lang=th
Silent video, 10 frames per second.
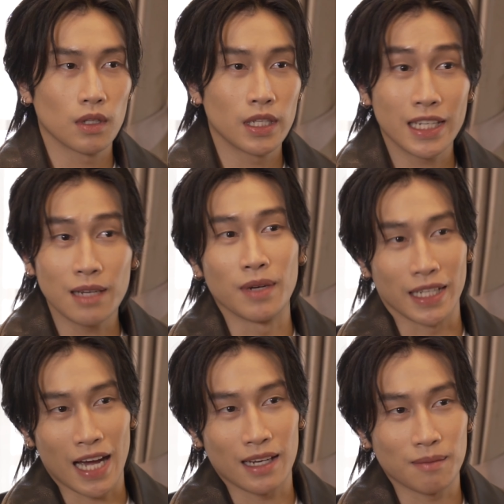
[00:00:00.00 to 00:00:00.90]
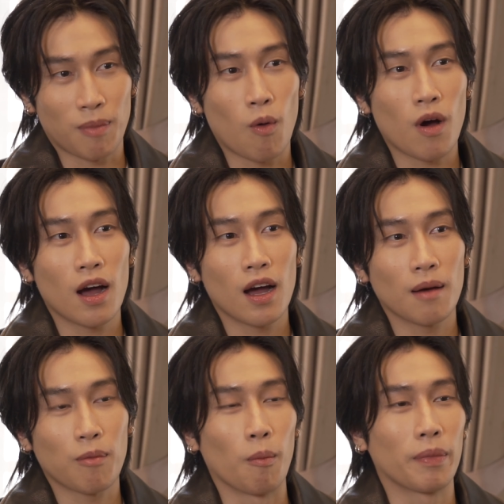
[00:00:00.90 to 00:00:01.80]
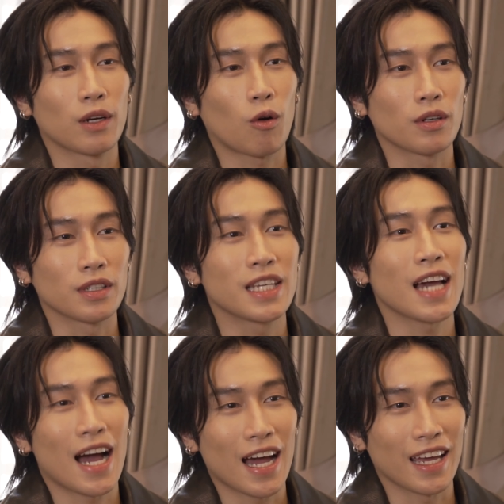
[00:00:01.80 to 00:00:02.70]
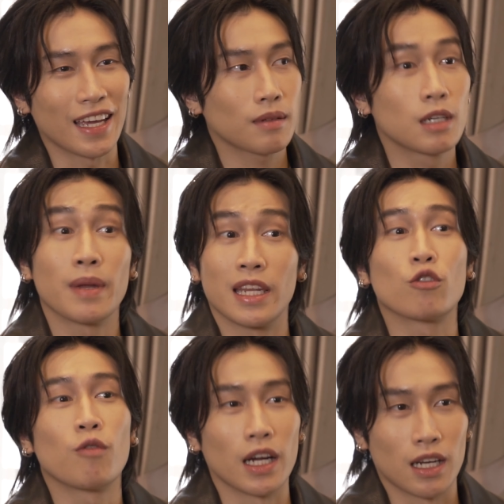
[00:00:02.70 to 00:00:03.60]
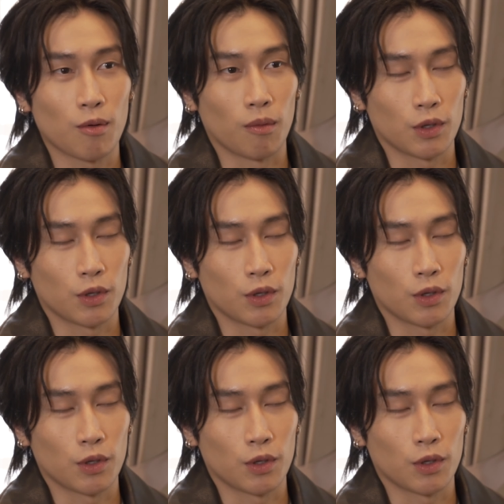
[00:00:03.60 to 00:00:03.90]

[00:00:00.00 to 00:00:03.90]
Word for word: นิ่งๆเหมือนกันเพราะว่าผมเป็นคนขี้อายคือเป็น introvert นะผม